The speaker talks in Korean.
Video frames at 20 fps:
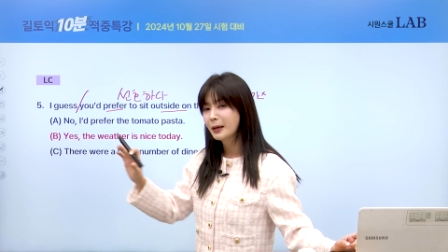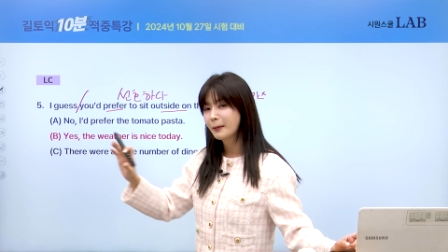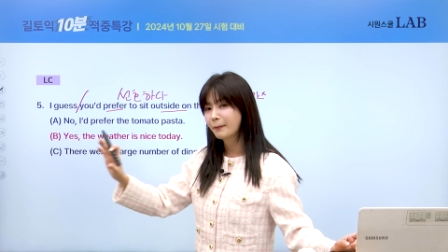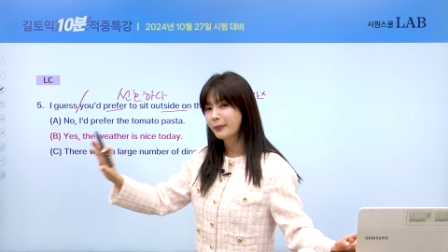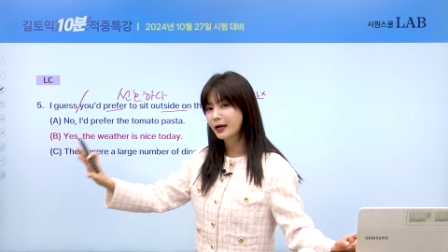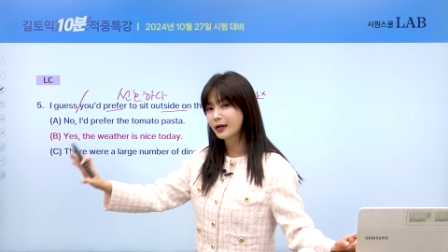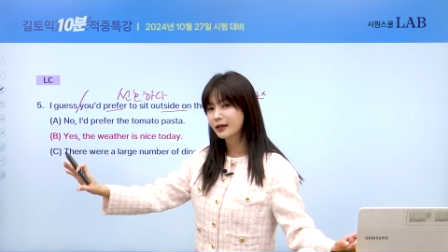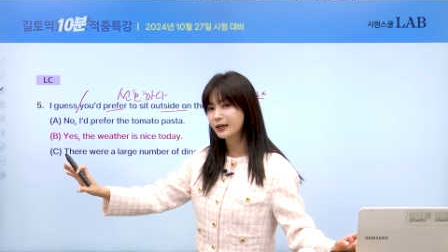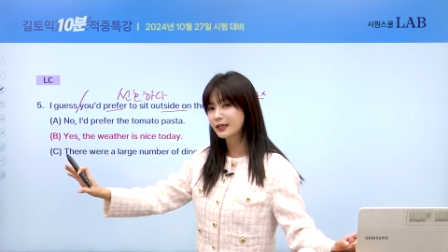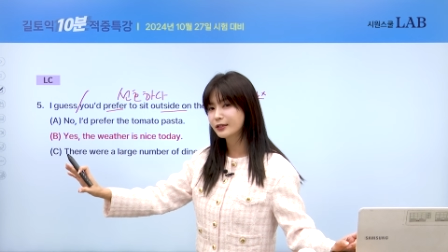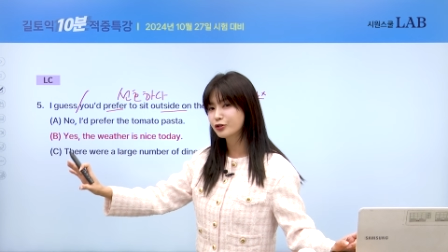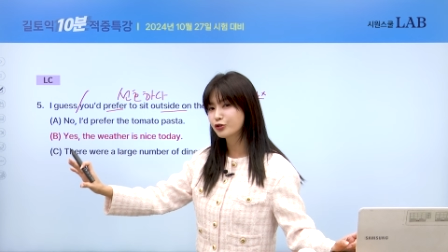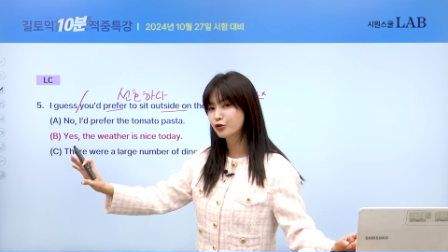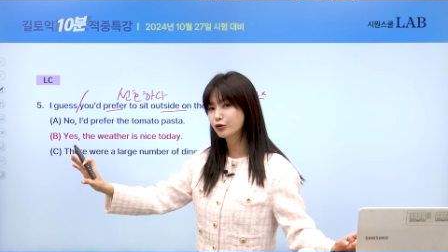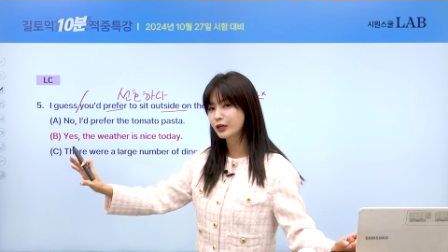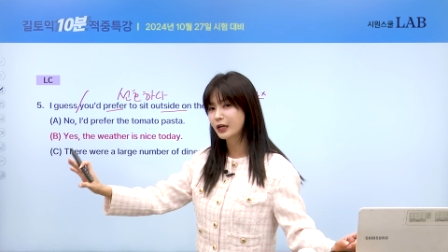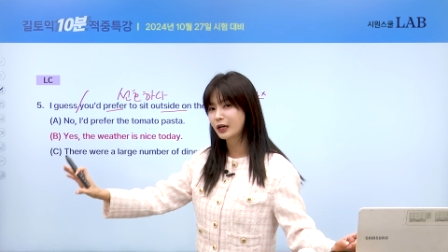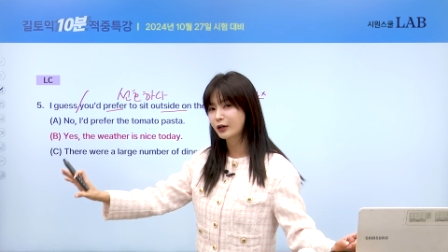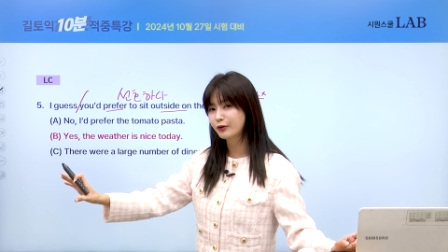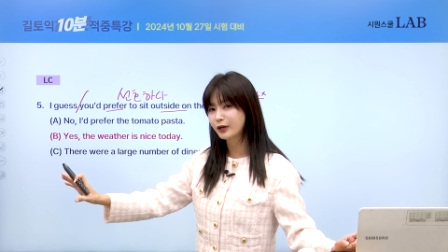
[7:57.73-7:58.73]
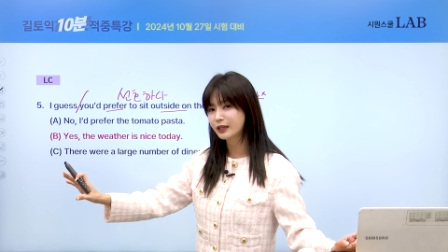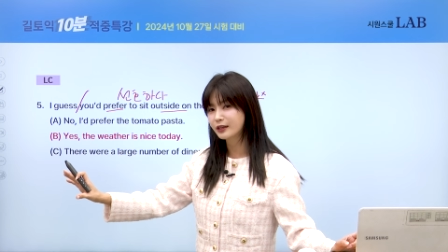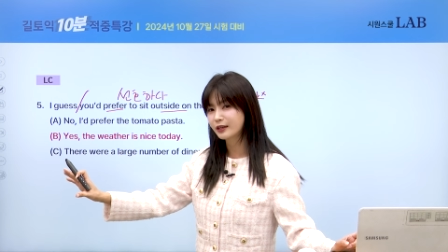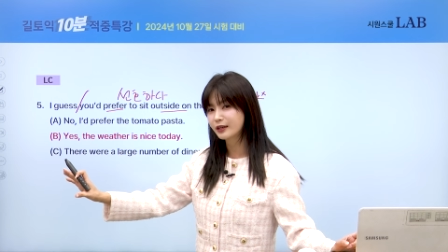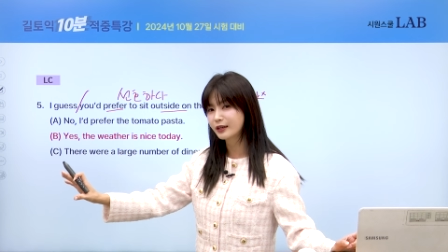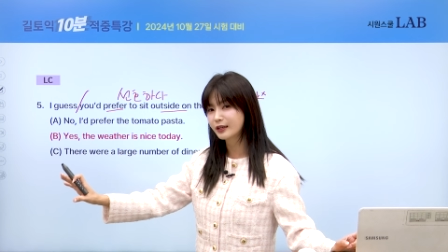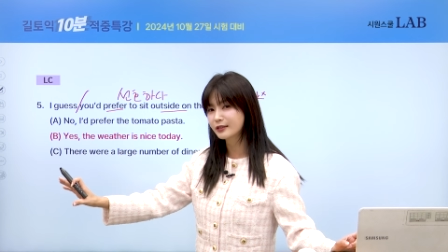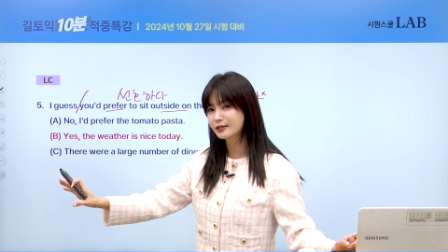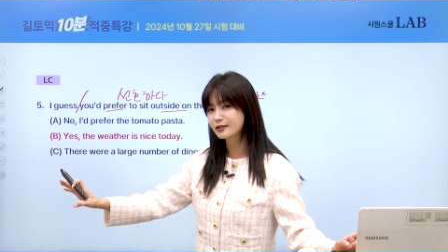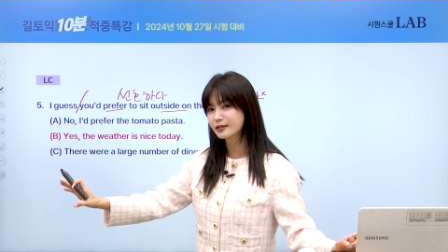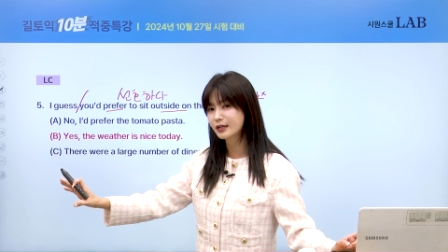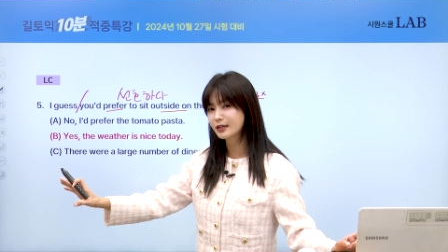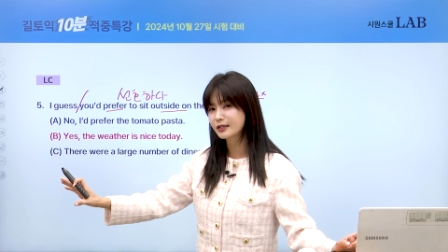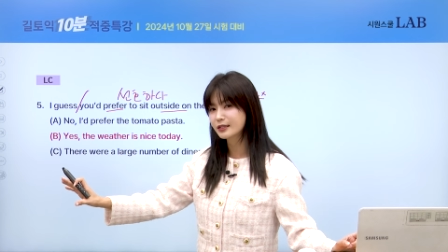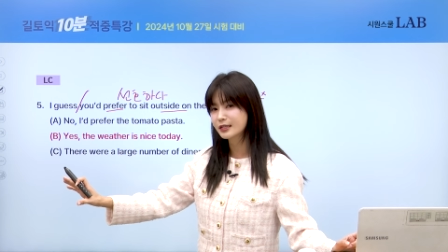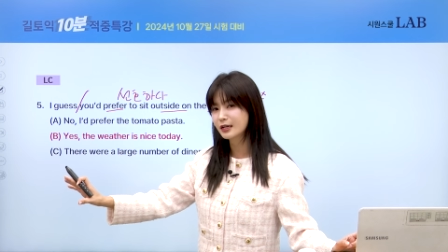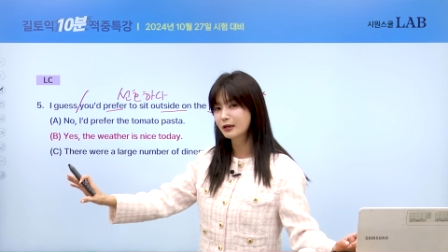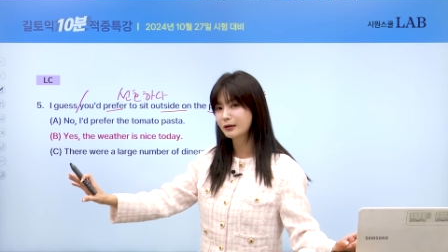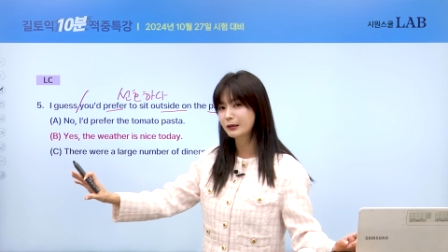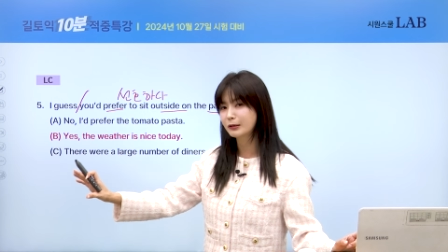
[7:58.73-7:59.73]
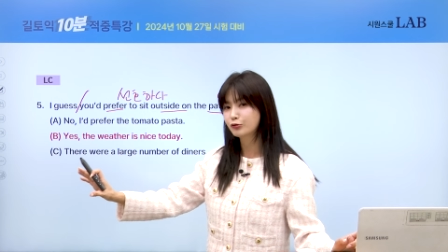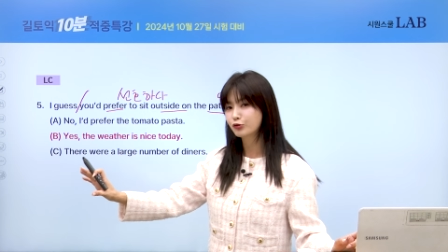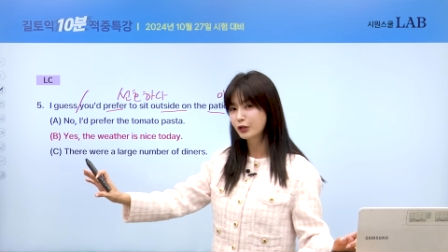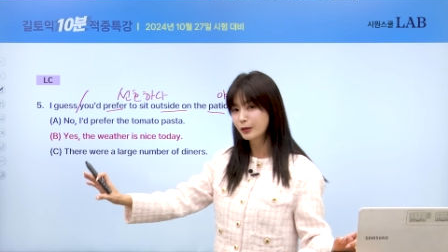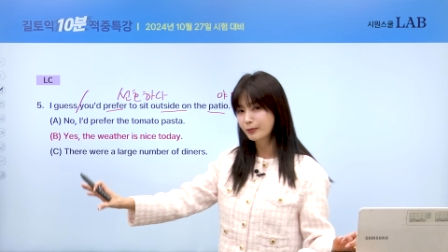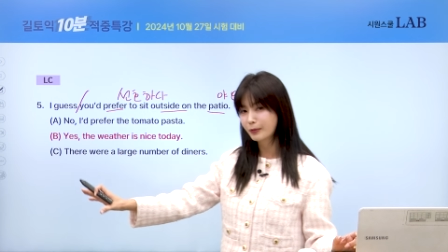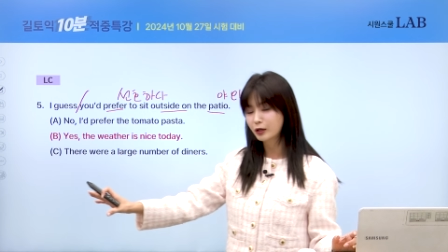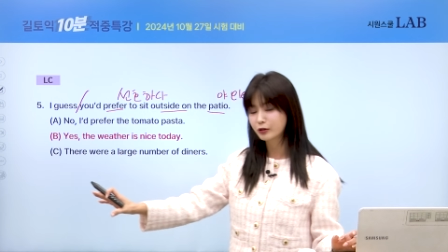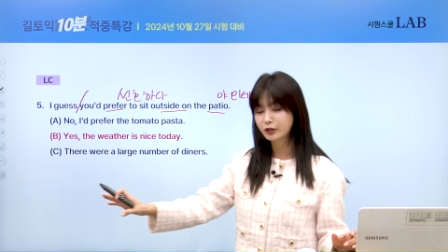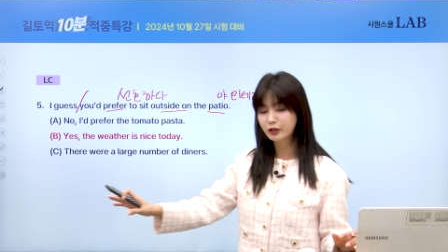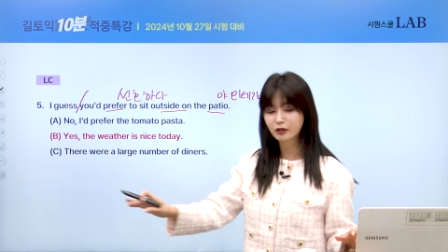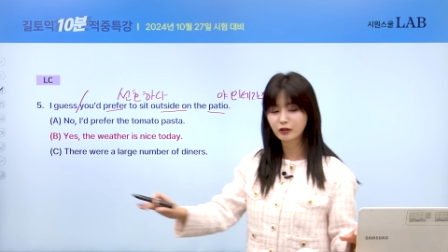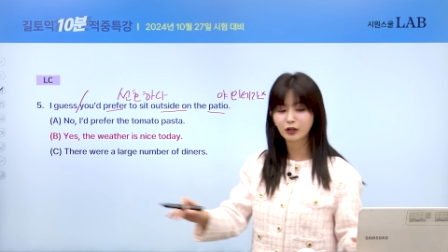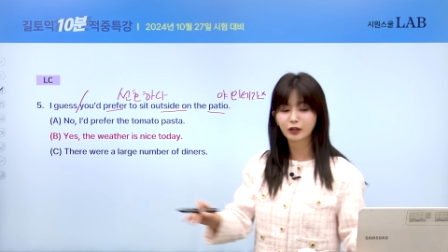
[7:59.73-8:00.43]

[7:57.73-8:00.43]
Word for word: 바깥쪽 야외 테라스에서 우리 먹는